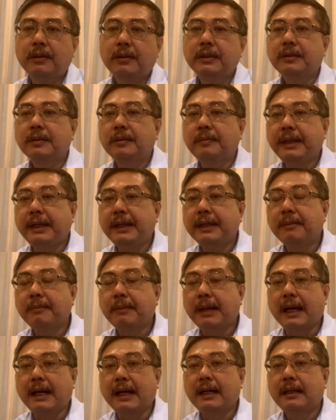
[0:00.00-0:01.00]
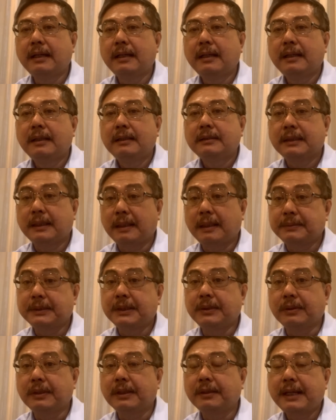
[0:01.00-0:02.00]
คนกลุ่มนี้เข้ามาสนับส
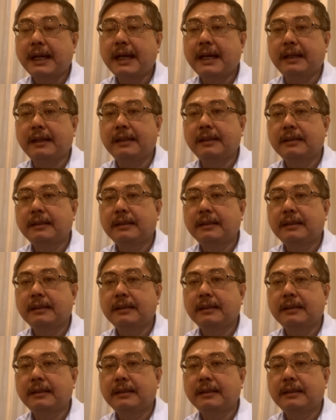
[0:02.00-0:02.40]
นุนเขาได้